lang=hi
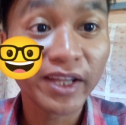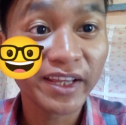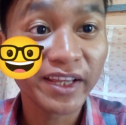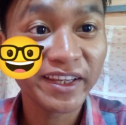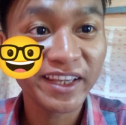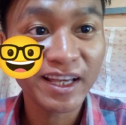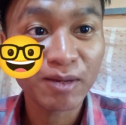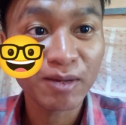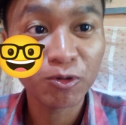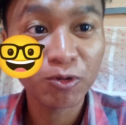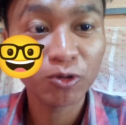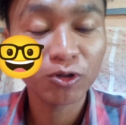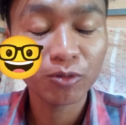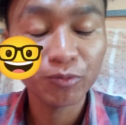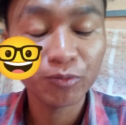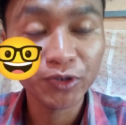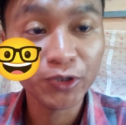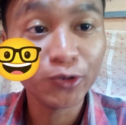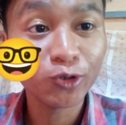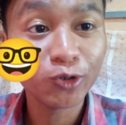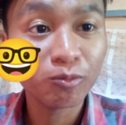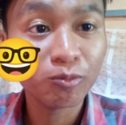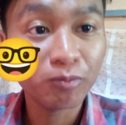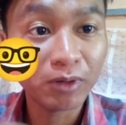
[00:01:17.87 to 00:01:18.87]
बोलना है कि आप लोग को
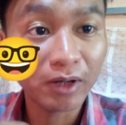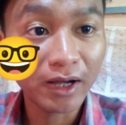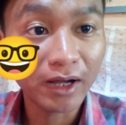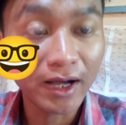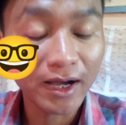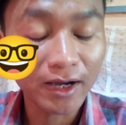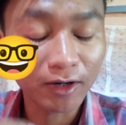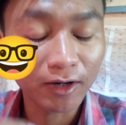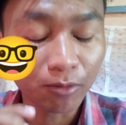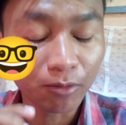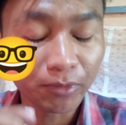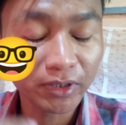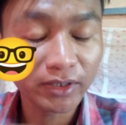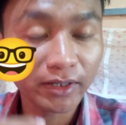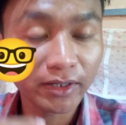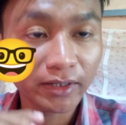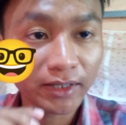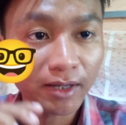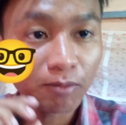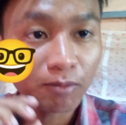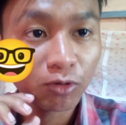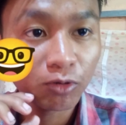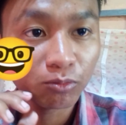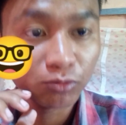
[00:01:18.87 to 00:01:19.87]
वीडियो को कमेंट
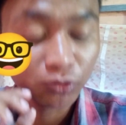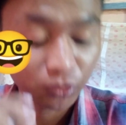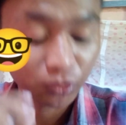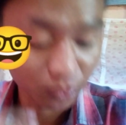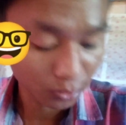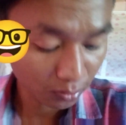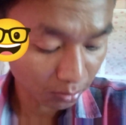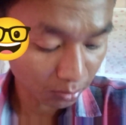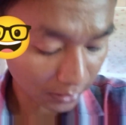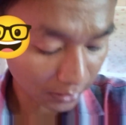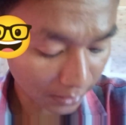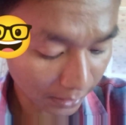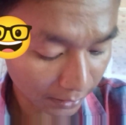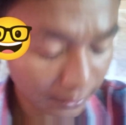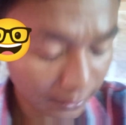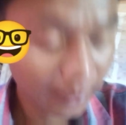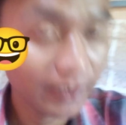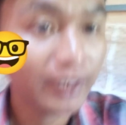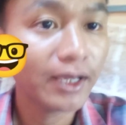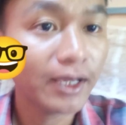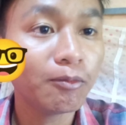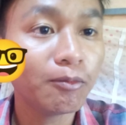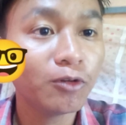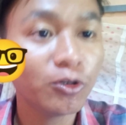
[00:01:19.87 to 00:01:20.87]
करके आप लोग जरूर
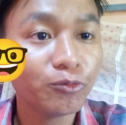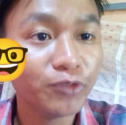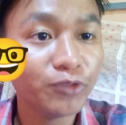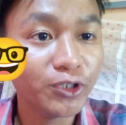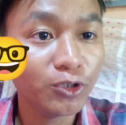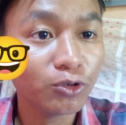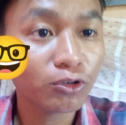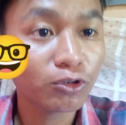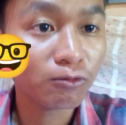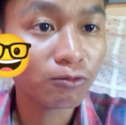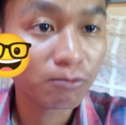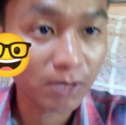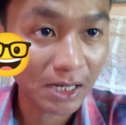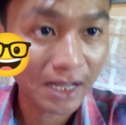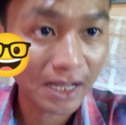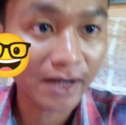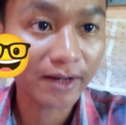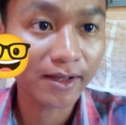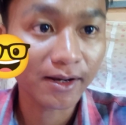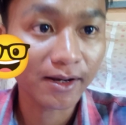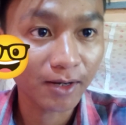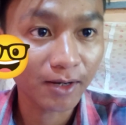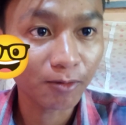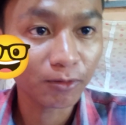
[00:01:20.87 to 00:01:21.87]
बताते हैं कि आप लोग वीडियो को
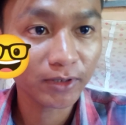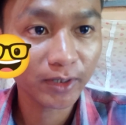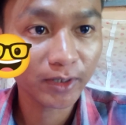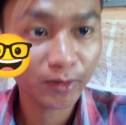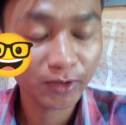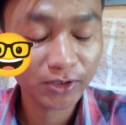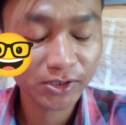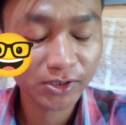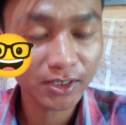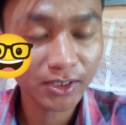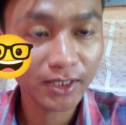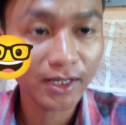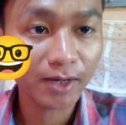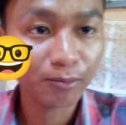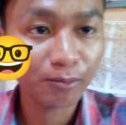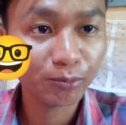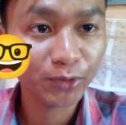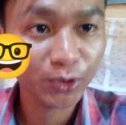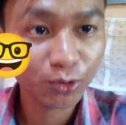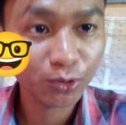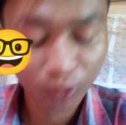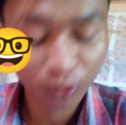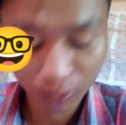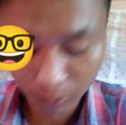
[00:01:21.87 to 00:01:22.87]
ब्लार करना होगा इसीलिए हम
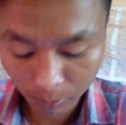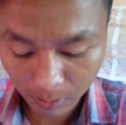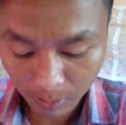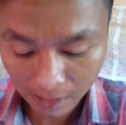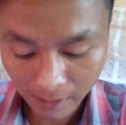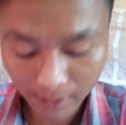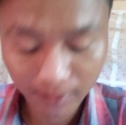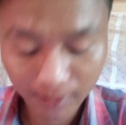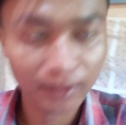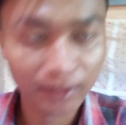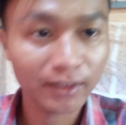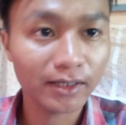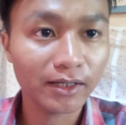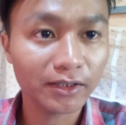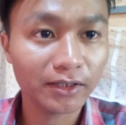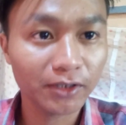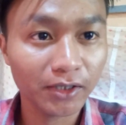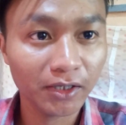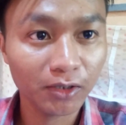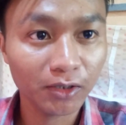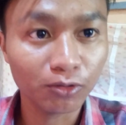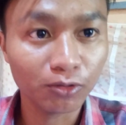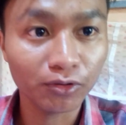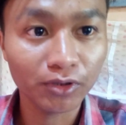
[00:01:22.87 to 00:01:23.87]
वीडियो को ब्लार कर दिया
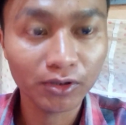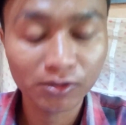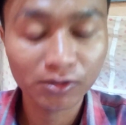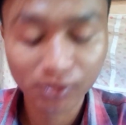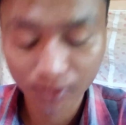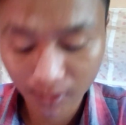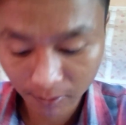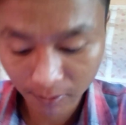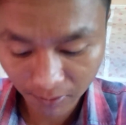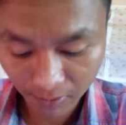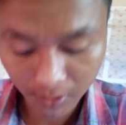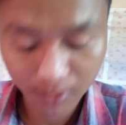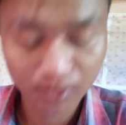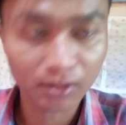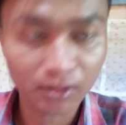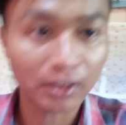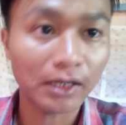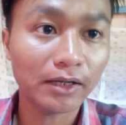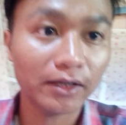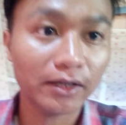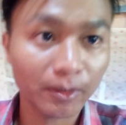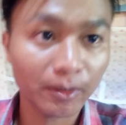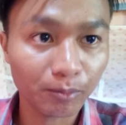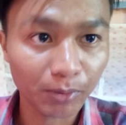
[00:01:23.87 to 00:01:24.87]
कि कोई उसका फेस
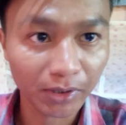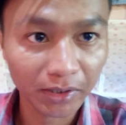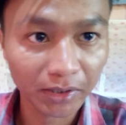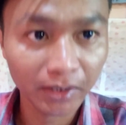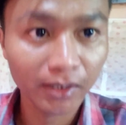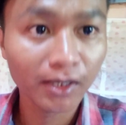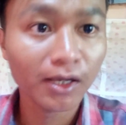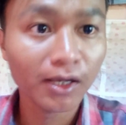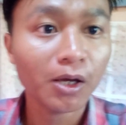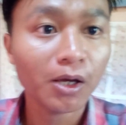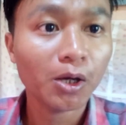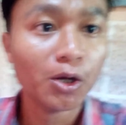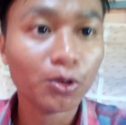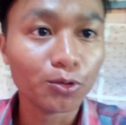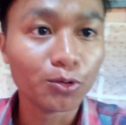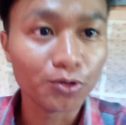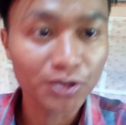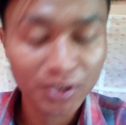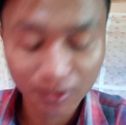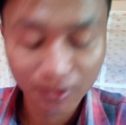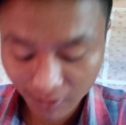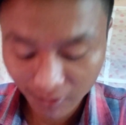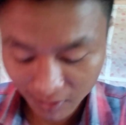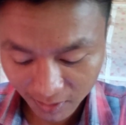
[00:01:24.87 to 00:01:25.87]
ना देख पाए
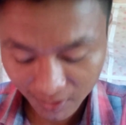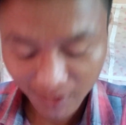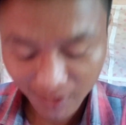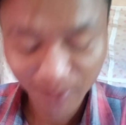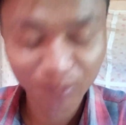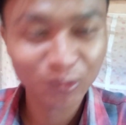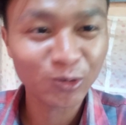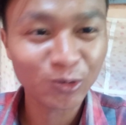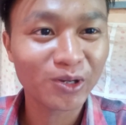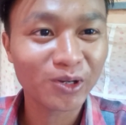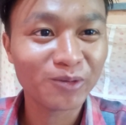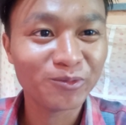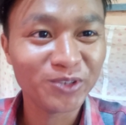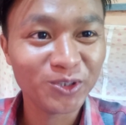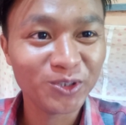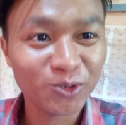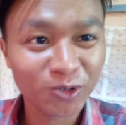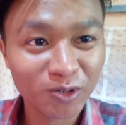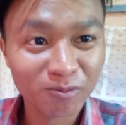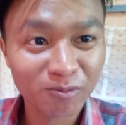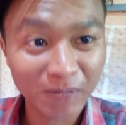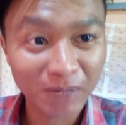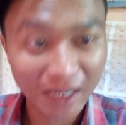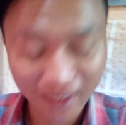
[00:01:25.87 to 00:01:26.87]
तो इसी वजह से हम थोड़ा
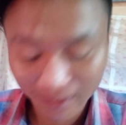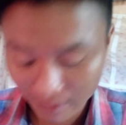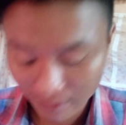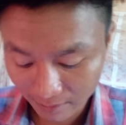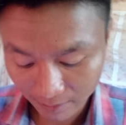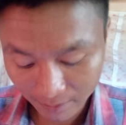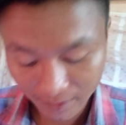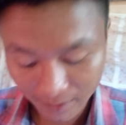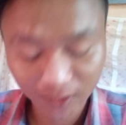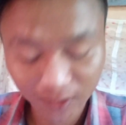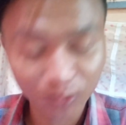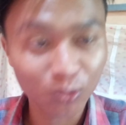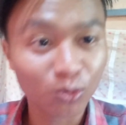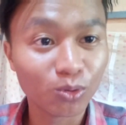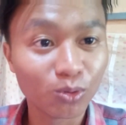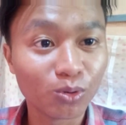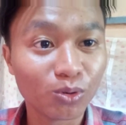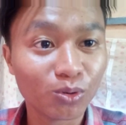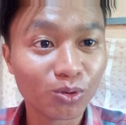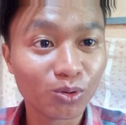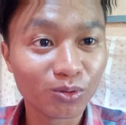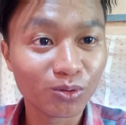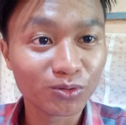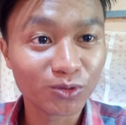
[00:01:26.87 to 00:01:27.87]
वीडियो को ब्लार कर दिया
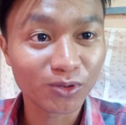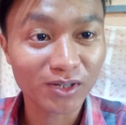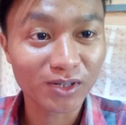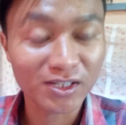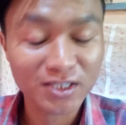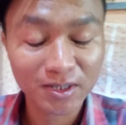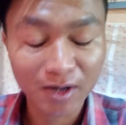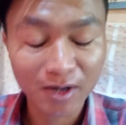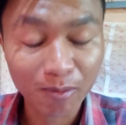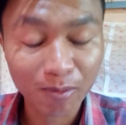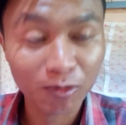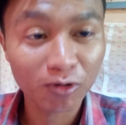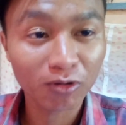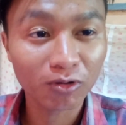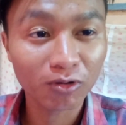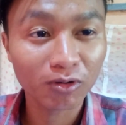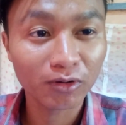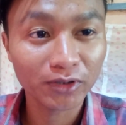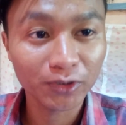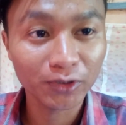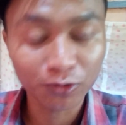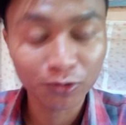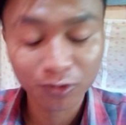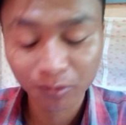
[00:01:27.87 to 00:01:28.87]
तो थोड़ा सा आप लोग
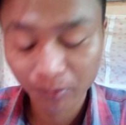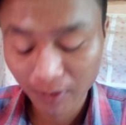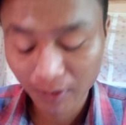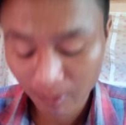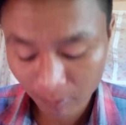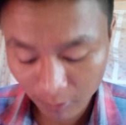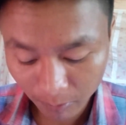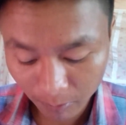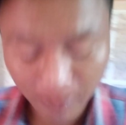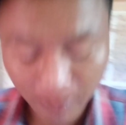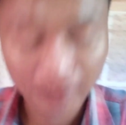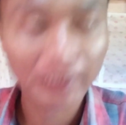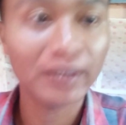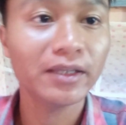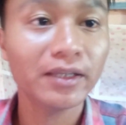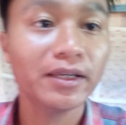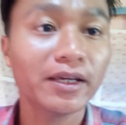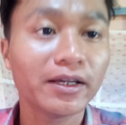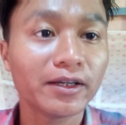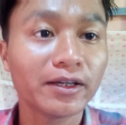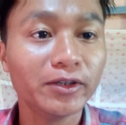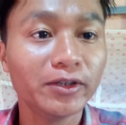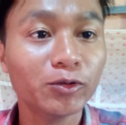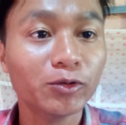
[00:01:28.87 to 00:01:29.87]
को यूट्यूब में आप लोग पता
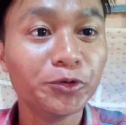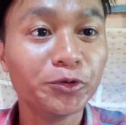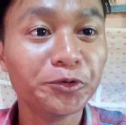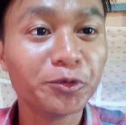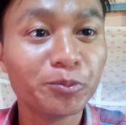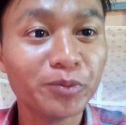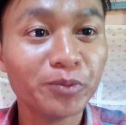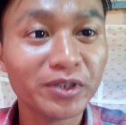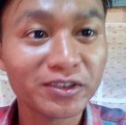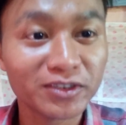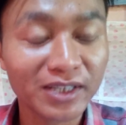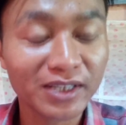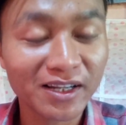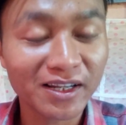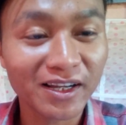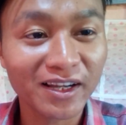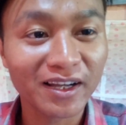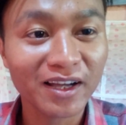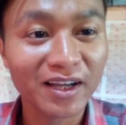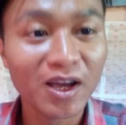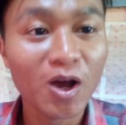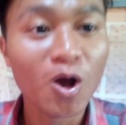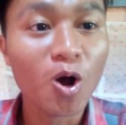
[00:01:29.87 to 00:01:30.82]
ही है कि यूट्यूब में अच्छा